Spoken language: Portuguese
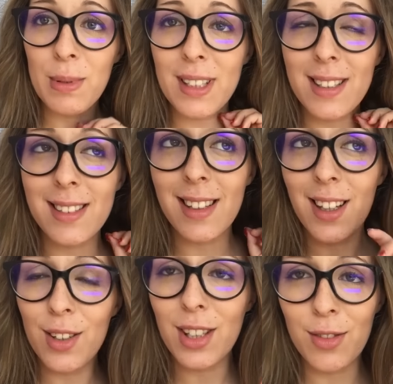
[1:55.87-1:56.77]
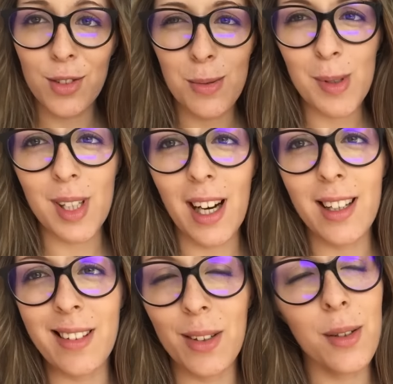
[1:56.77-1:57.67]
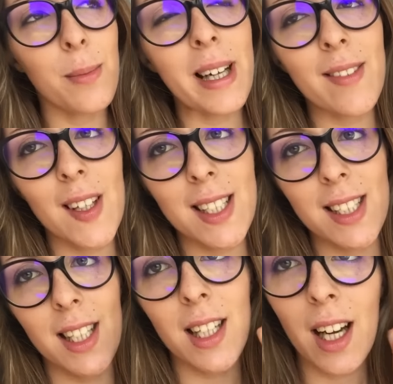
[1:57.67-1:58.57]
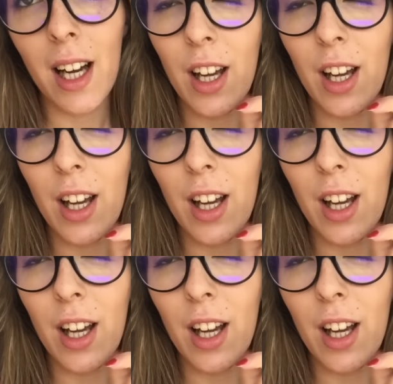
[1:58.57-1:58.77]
por isso eu já vos vou mostrar então como é que vai ser.